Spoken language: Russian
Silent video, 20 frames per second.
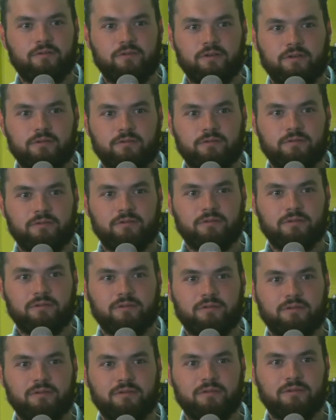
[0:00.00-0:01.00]
Фи... пожалуйста,
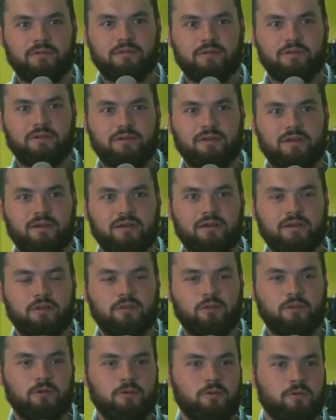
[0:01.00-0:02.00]
я, наверное,
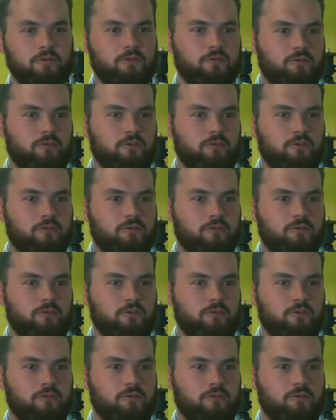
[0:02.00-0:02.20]
не Ну,